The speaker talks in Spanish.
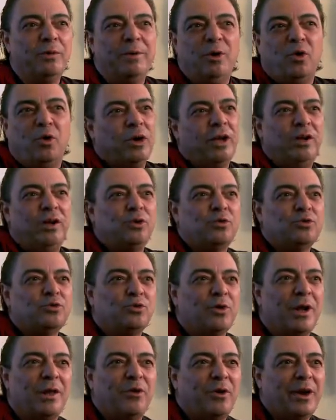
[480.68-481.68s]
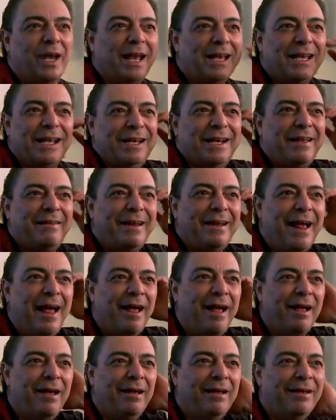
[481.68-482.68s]
y mejor que el consulado que haya, ni nada de
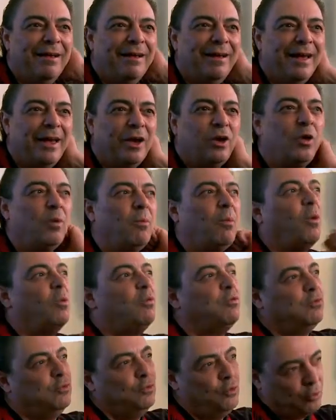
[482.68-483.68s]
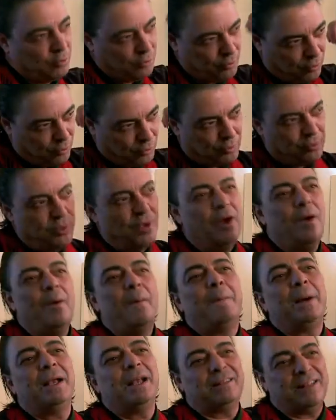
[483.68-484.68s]
nada. Es como, nos,
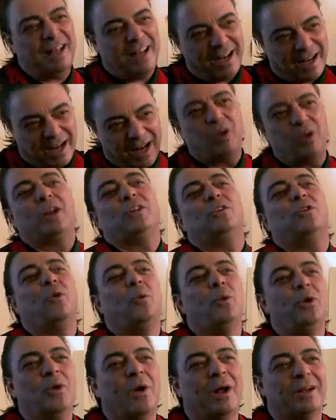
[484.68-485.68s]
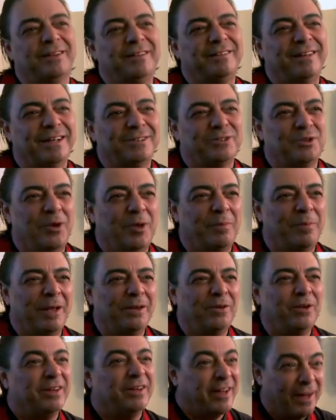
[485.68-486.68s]
a los buenos artistas que son los
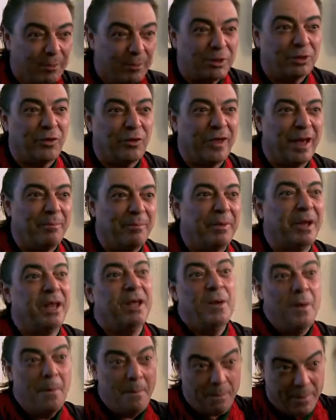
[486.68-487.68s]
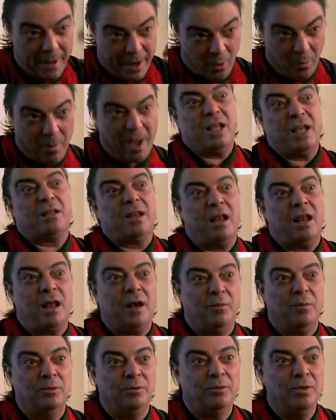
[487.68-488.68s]
españoles, estarán muertos de hambre, pero
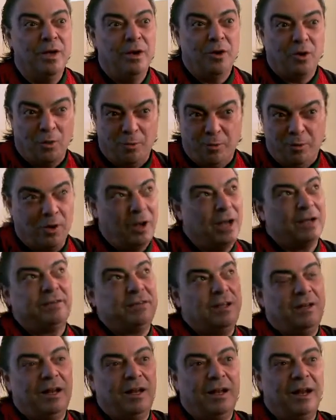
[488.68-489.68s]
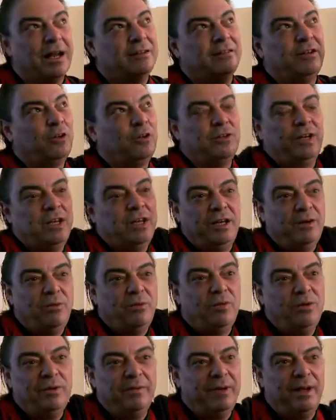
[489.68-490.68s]
váyatela, como, como el, arte, lo tienen a
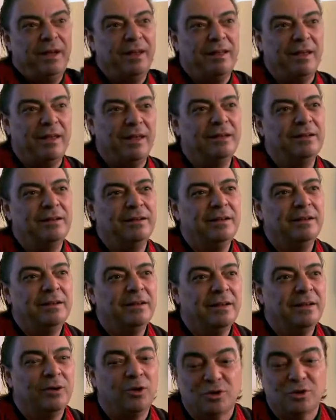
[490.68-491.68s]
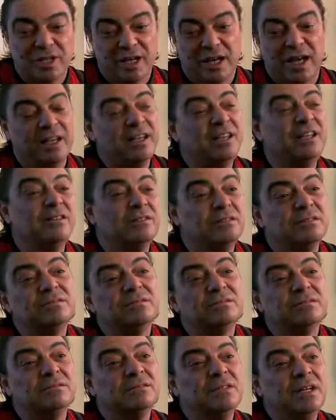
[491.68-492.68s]
unos niveles de cosa que aquí no.
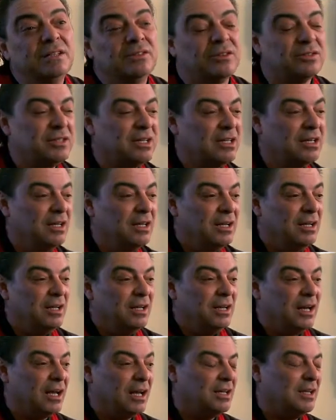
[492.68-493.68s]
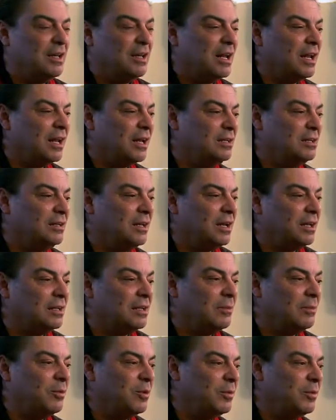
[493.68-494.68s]
Entonces, aquí a la gente la
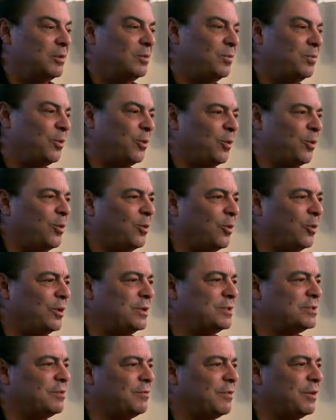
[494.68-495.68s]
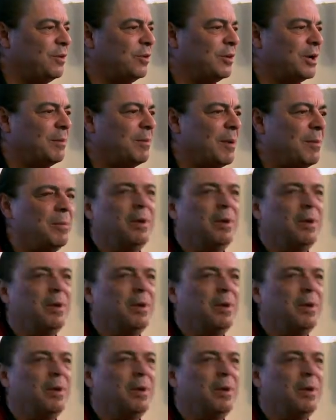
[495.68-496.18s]
están volviendo un poco con encefalograma